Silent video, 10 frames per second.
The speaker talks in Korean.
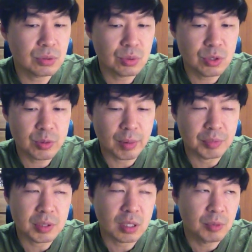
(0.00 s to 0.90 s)
손이 좀
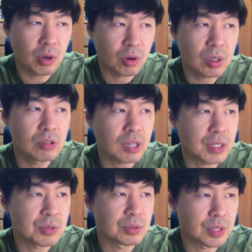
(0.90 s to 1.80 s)
아프시다면 어겔로
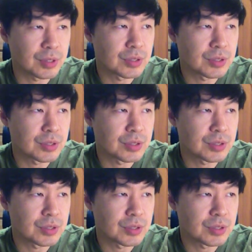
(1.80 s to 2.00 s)
가져오세요.